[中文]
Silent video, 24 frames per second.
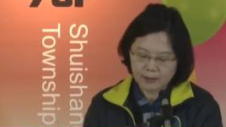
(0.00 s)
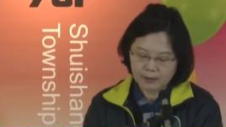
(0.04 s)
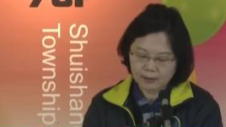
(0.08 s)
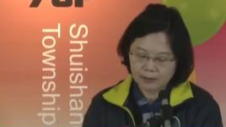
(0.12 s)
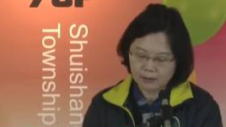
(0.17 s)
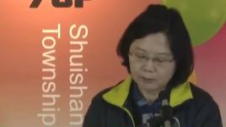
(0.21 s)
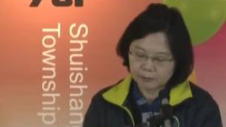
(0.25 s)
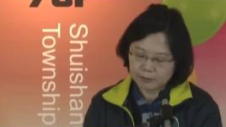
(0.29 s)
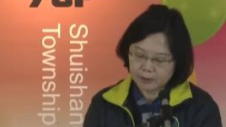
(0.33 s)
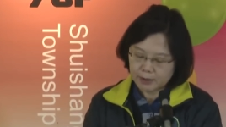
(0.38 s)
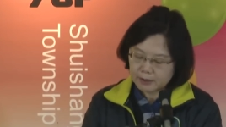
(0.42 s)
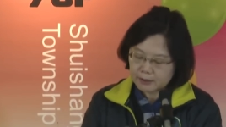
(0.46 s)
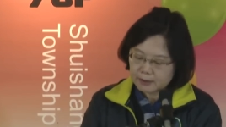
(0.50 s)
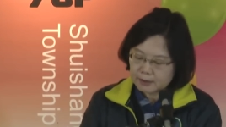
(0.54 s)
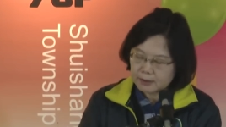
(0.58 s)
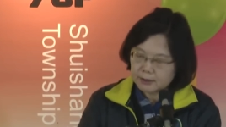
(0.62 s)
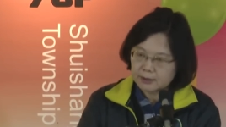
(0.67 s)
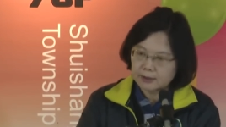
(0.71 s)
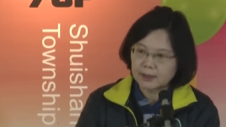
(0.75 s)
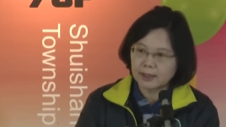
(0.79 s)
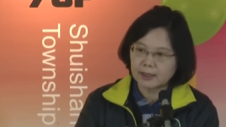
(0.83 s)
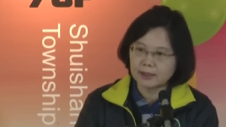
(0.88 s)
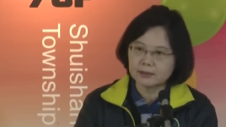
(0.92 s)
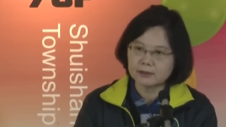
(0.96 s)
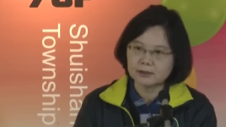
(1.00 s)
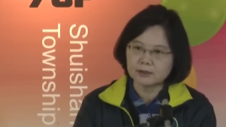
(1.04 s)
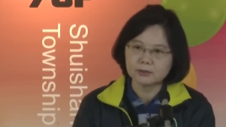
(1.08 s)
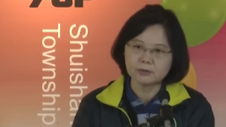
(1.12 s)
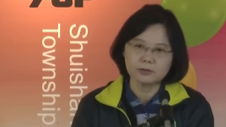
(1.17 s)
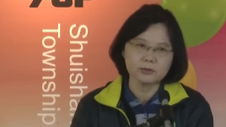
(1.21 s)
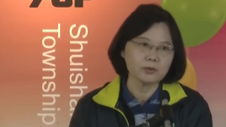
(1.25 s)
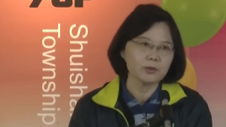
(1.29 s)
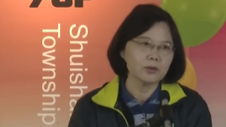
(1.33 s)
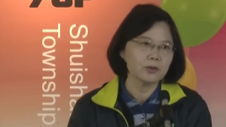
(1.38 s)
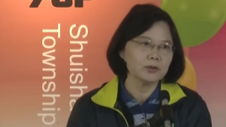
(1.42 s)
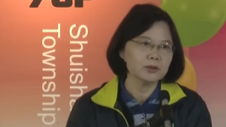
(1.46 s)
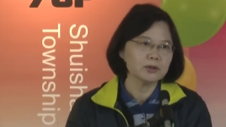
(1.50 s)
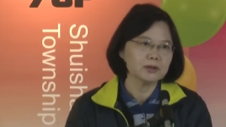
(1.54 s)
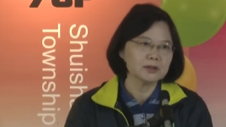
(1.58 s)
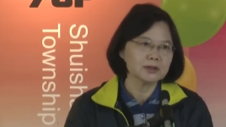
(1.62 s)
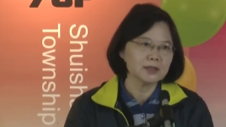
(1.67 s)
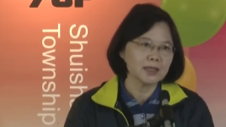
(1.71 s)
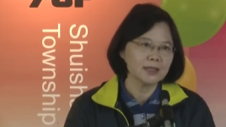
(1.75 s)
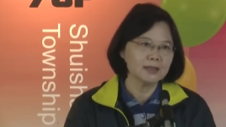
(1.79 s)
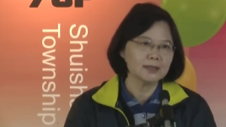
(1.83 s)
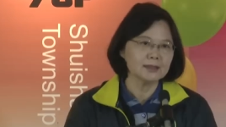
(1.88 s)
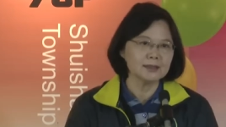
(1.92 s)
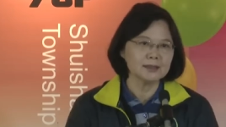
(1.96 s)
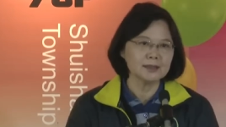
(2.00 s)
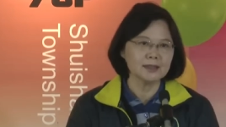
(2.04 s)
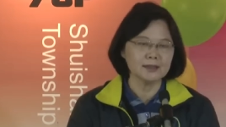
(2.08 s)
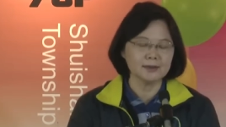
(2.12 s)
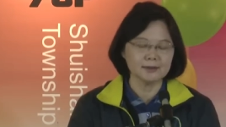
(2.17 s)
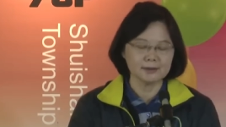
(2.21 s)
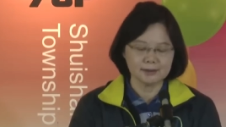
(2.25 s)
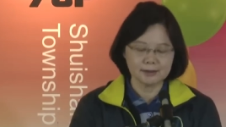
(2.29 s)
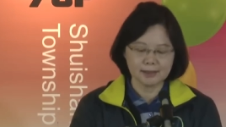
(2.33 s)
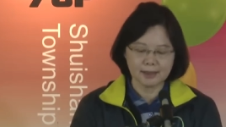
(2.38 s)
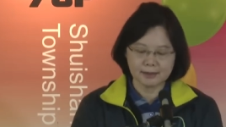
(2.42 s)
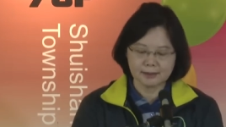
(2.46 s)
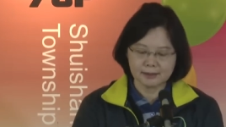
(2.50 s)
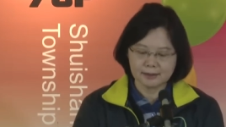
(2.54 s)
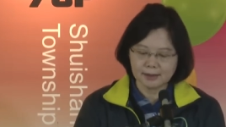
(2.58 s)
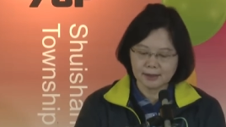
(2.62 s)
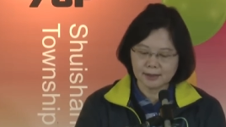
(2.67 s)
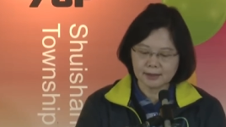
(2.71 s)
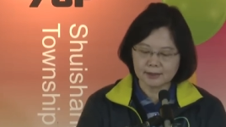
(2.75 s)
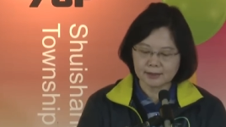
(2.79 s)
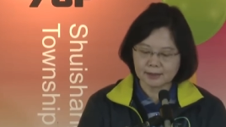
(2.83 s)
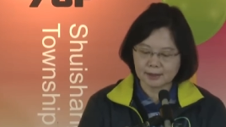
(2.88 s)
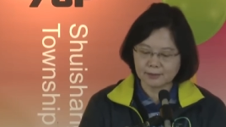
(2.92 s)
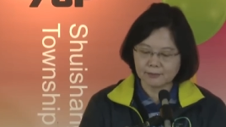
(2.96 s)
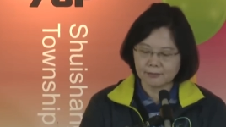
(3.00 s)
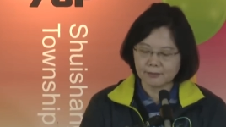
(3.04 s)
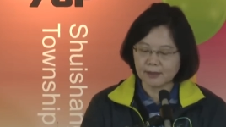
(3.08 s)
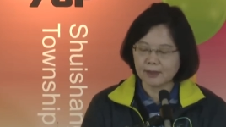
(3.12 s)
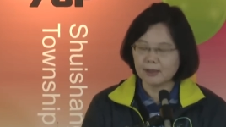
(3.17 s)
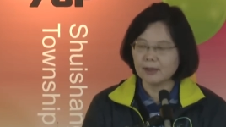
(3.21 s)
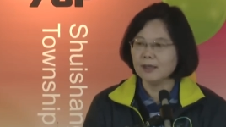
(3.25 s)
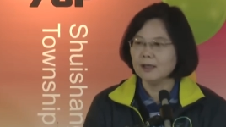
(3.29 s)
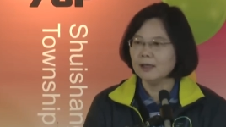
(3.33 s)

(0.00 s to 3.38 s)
那我们也期待，就说嘉义县在这个地方，